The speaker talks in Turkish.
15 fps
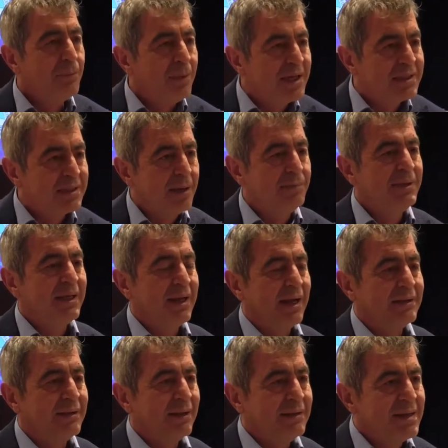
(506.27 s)
başka bir
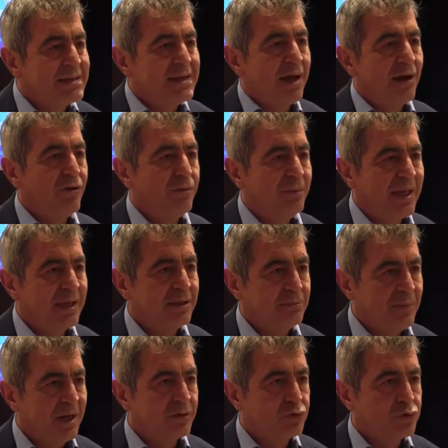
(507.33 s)
yerden nasıl AVM'ye
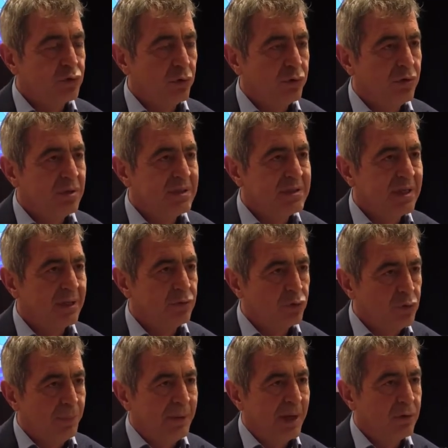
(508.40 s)
gitme arzusu oluyor insan da
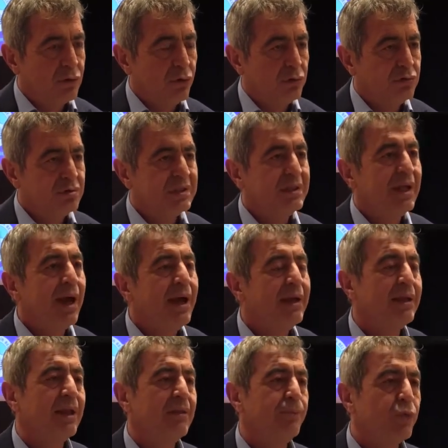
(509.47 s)
otopark olduğu için
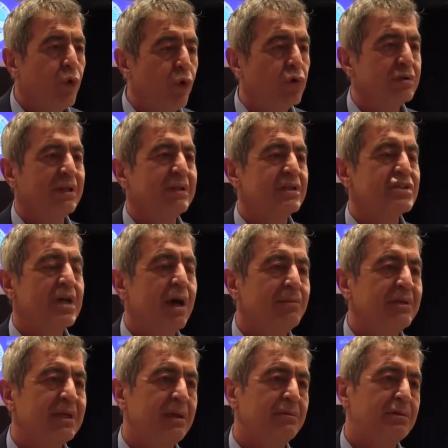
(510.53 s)
aynen orada da
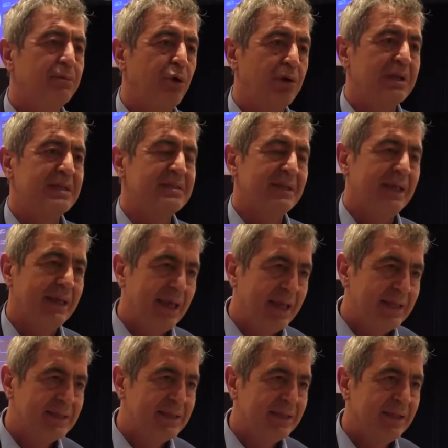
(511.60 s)
Cami Kebir bölgesine
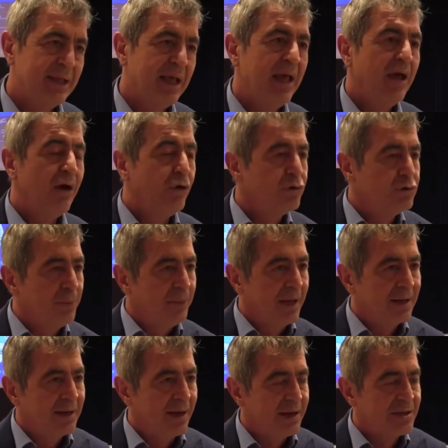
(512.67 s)
gelsin.
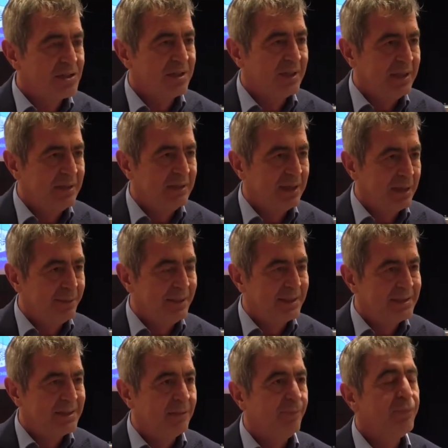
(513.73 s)
Otoparka aracını
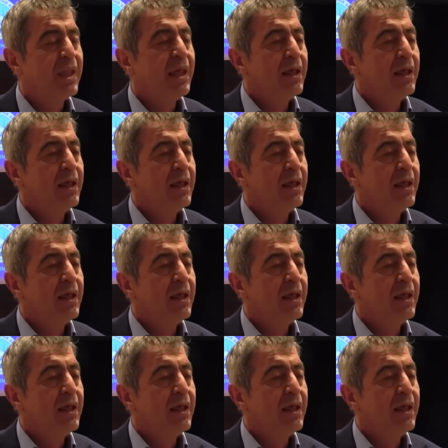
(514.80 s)
indirebilsin